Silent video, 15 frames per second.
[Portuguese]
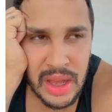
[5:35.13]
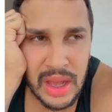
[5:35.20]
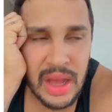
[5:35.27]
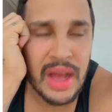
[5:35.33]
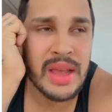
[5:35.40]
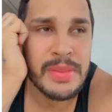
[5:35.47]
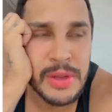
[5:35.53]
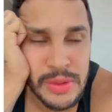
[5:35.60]

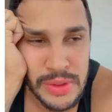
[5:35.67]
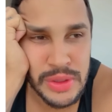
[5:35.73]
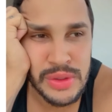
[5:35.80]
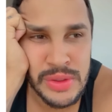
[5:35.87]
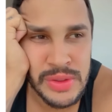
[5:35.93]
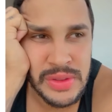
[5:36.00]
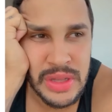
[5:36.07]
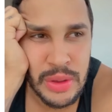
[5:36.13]
Ai meu Deus,
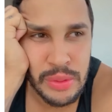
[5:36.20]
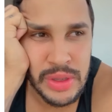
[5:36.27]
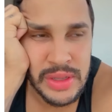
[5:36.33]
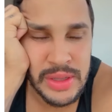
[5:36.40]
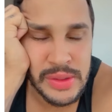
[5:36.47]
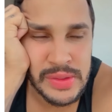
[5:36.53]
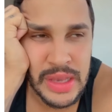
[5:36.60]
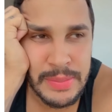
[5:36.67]
não sei o que
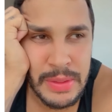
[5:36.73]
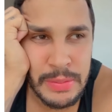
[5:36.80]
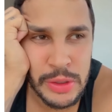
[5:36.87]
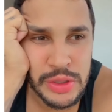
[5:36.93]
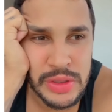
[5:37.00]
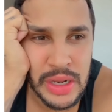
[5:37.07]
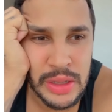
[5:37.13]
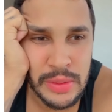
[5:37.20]
Deus quer me
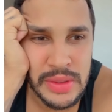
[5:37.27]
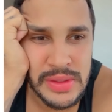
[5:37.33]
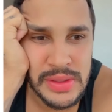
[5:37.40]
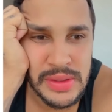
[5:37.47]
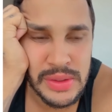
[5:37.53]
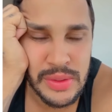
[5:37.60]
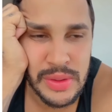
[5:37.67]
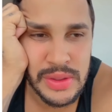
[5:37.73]
mostrar com esses
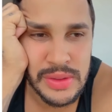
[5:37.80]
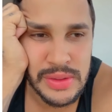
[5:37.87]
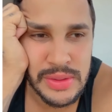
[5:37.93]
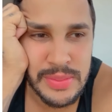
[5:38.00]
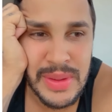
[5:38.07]
sonhos,